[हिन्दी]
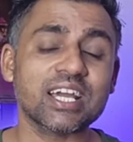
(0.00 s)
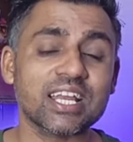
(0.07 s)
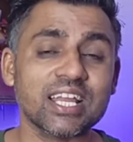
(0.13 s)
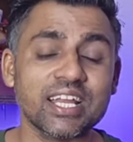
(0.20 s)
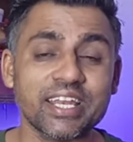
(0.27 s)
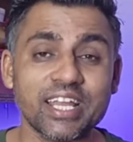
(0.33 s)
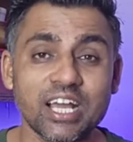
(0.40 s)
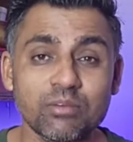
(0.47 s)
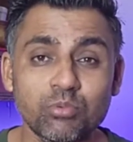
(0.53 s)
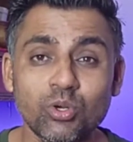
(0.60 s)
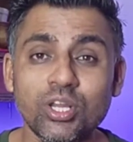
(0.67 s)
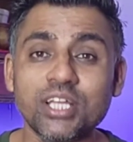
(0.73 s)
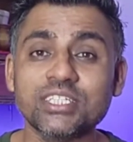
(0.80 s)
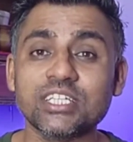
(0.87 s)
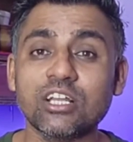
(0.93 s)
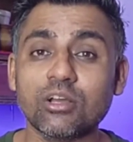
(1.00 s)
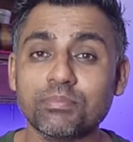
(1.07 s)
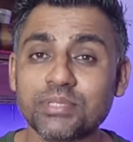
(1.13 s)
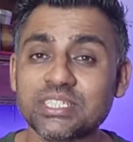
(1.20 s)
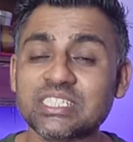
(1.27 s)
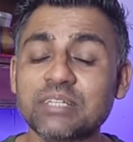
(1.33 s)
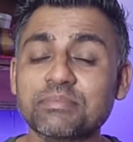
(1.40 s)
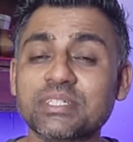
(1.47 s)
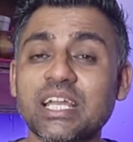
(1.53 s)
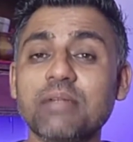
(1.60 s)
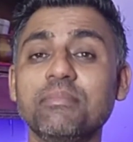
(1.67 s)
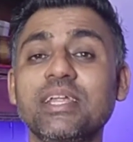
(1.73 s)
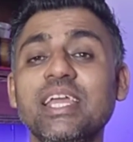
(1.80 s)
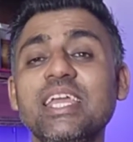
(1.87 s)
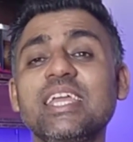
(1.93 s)
करना ना भूले चैनल को अब तक
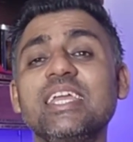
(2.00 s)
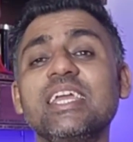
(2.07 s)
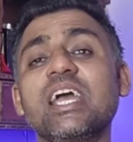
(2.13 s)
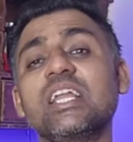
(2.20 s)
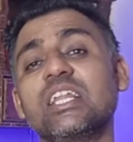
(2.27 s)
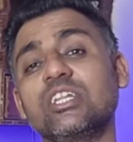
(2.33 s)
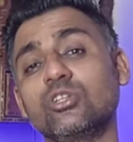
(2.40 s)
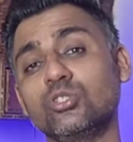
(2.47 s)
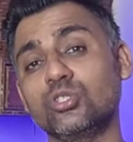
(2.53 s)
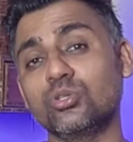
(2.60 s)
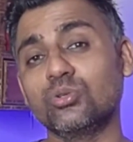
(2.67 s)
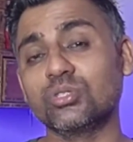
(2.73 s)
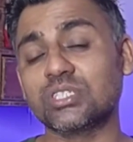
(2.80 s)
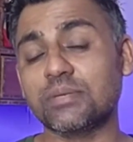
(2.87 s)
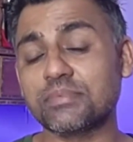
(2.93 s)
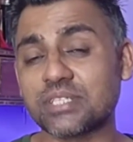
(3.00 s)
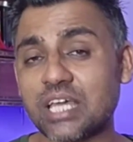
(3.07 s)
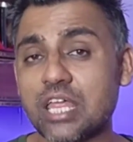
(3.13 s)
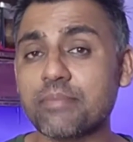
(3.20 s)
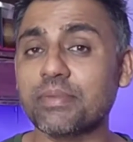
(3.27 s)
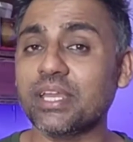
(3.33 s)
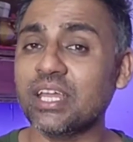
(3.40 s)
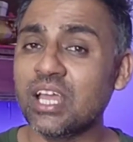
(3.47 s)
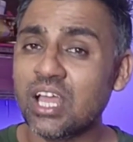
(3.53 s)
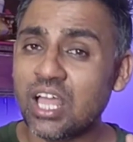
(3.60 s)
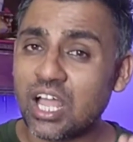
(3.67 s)
सब्सक्राइब नहीं किया था तो जरूर सब्सक्राइब करें